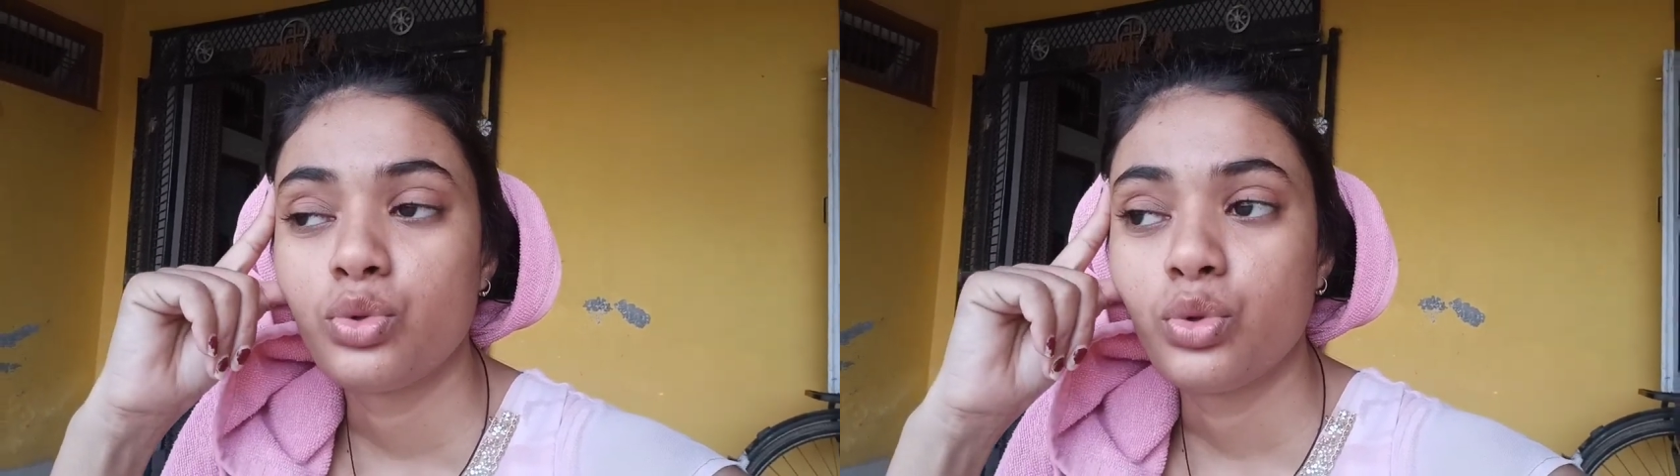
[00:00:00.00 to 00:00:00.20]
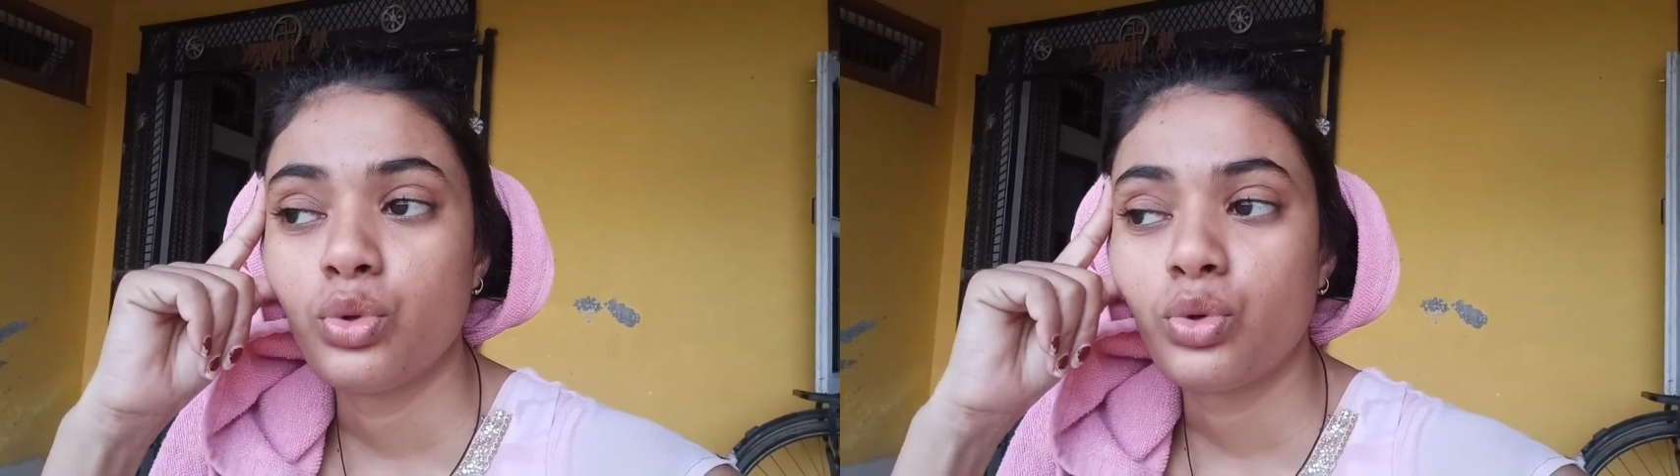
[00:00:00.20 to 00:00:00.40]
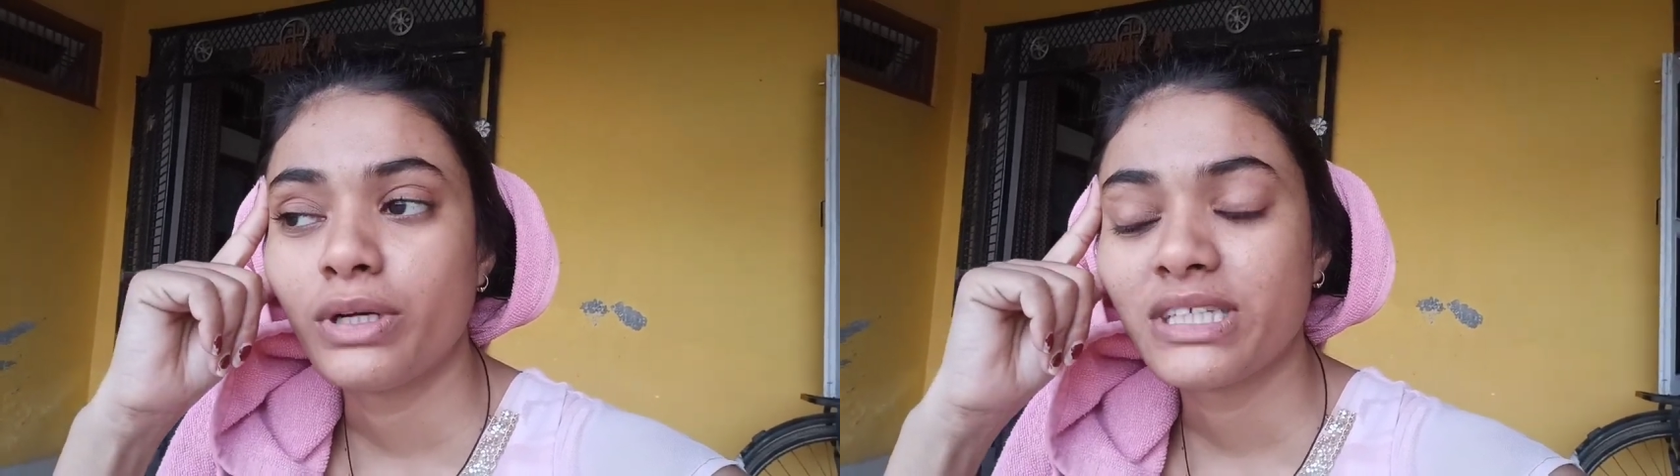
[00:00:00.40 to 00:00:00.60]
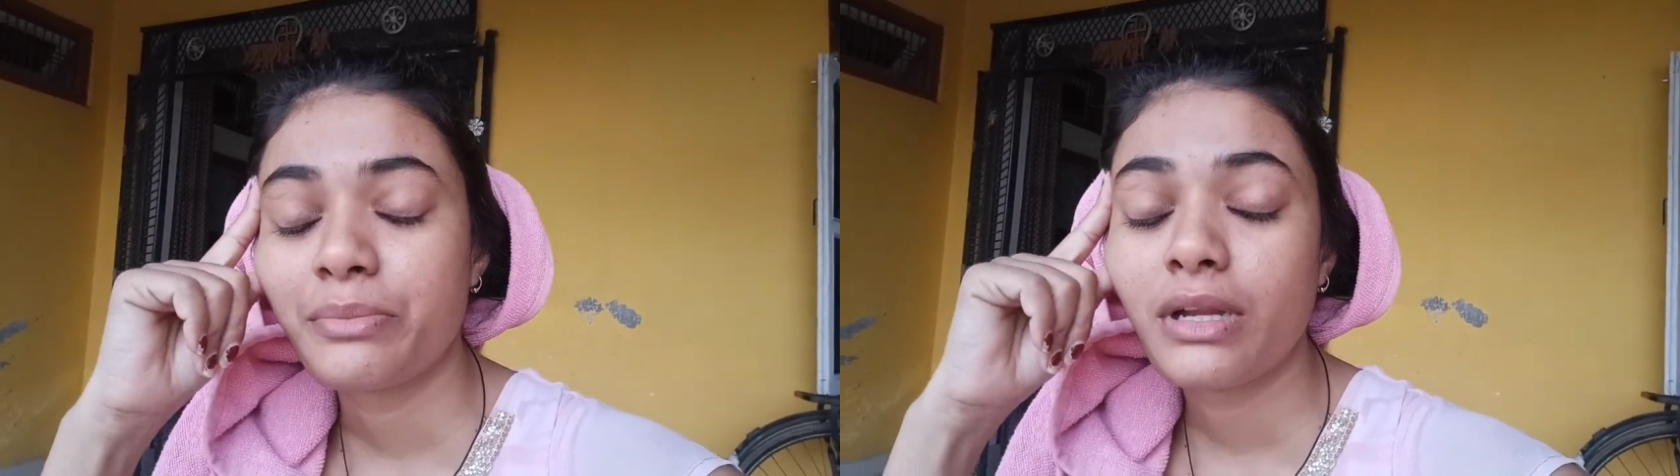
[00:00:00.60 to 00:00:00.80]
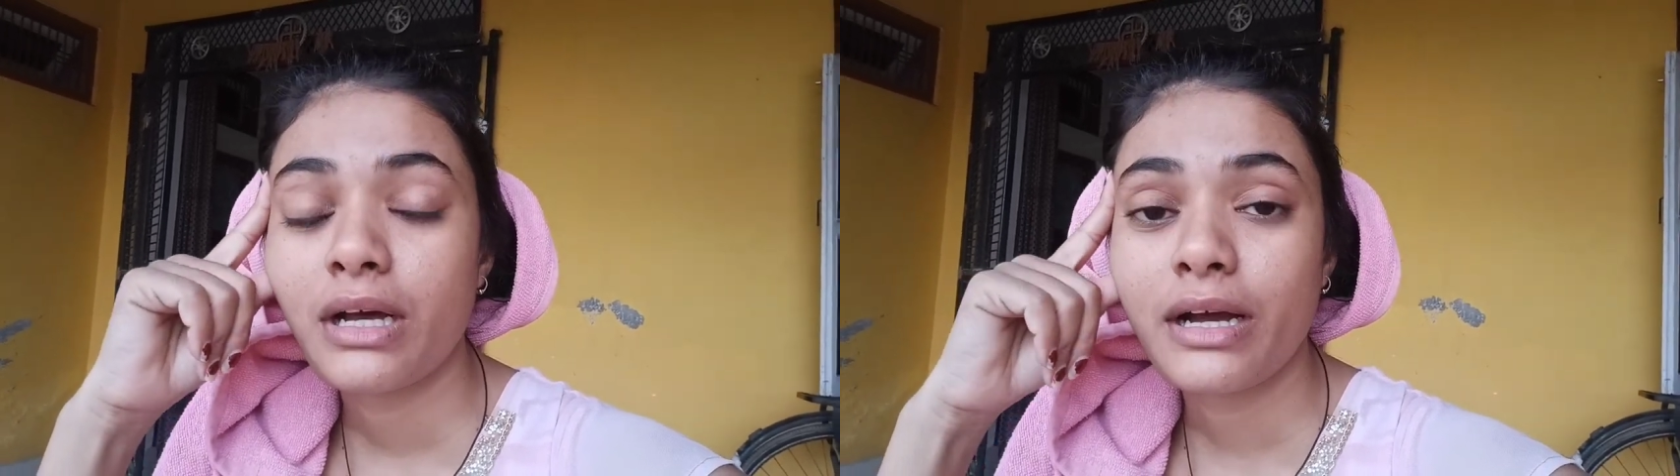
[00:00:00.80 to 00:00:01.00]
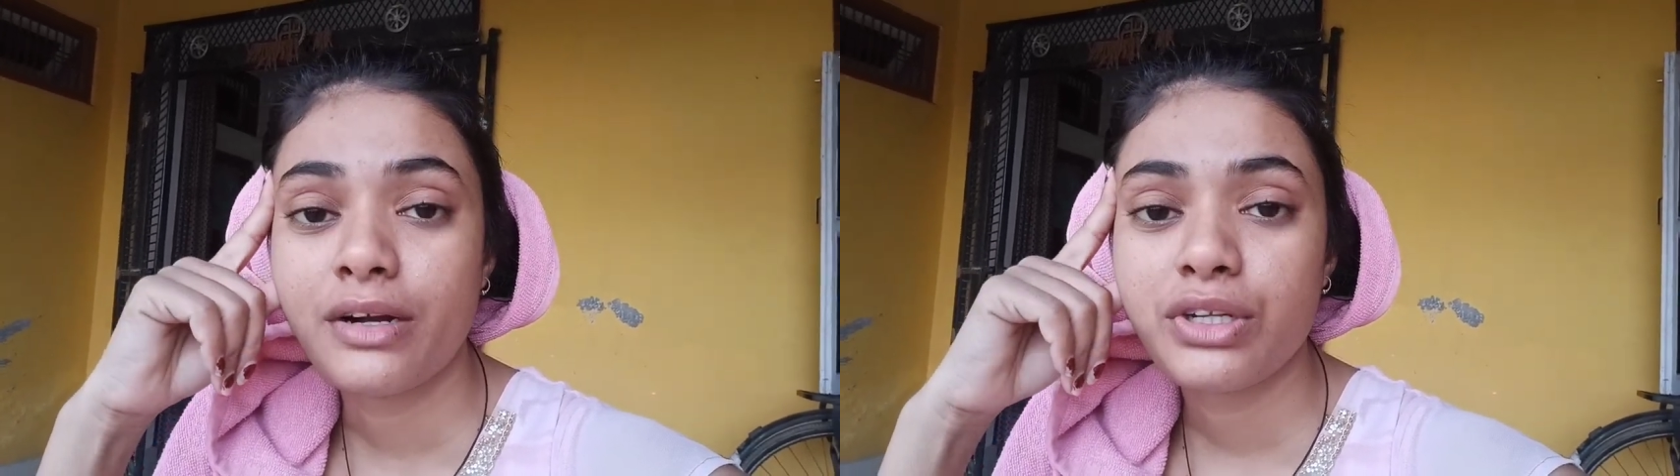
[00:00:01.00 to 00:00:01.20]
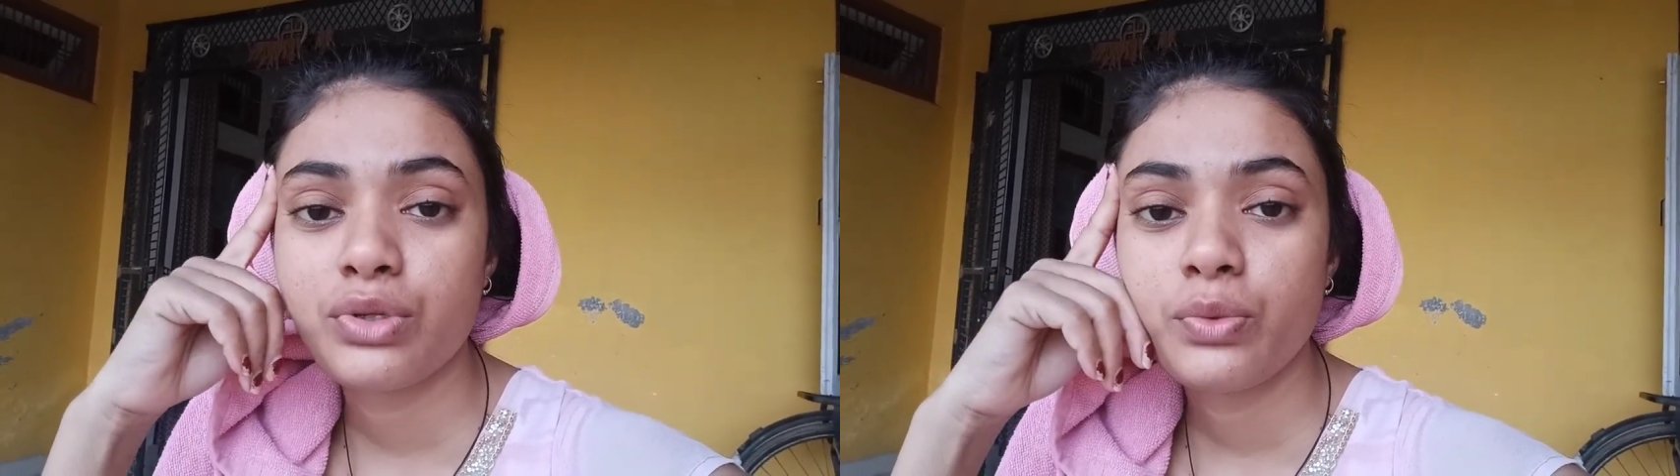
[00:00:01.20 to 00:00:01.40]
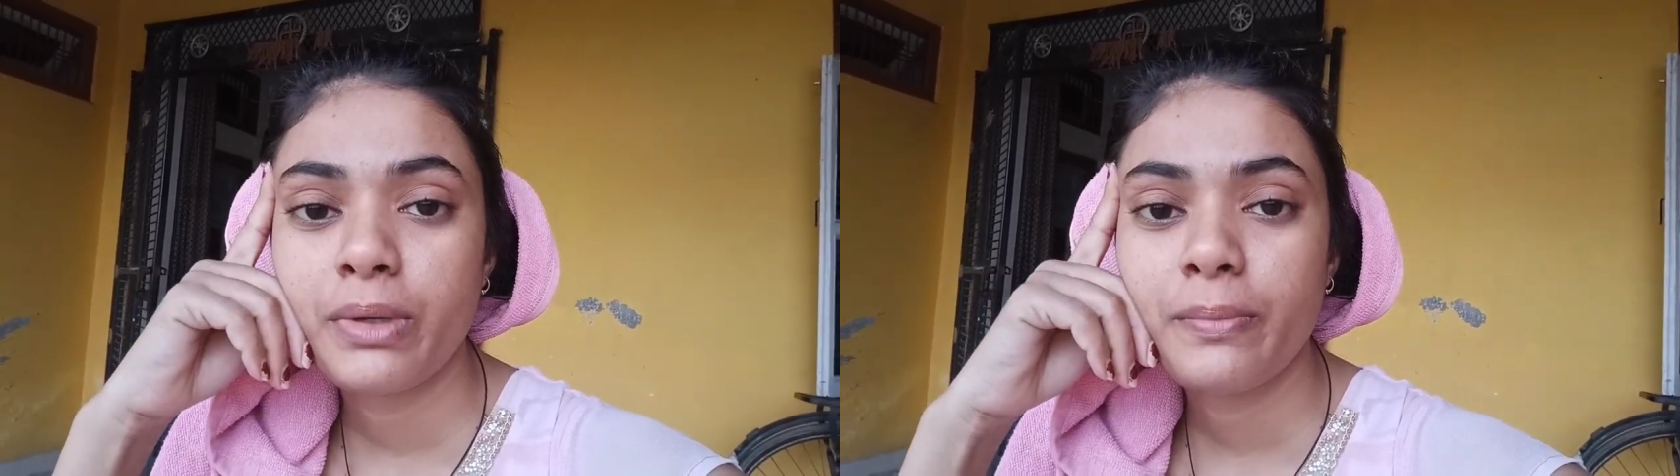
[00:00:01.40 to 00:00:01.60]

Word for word: तो वैसे अपना कंटिन्यू